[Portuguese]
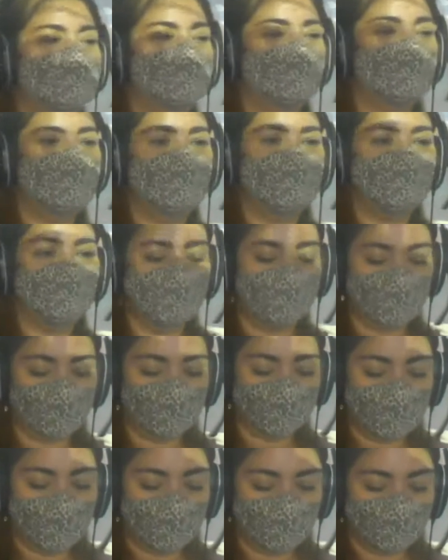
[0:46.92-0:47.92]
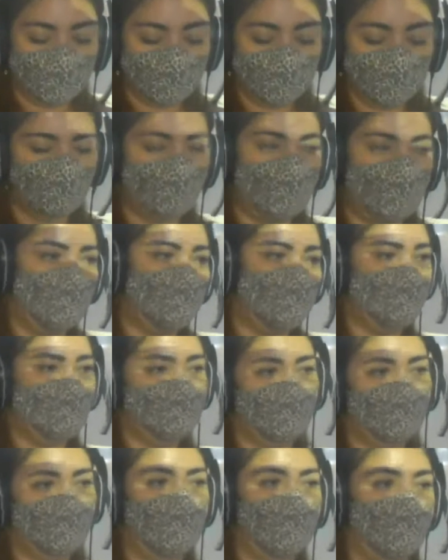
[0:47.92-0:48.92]
de maneira igual ou
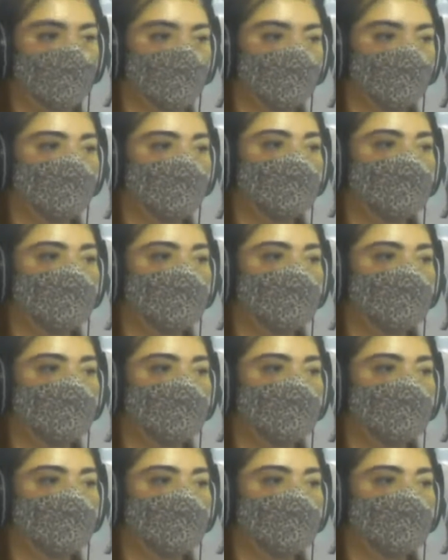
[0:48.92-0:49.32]
desigual?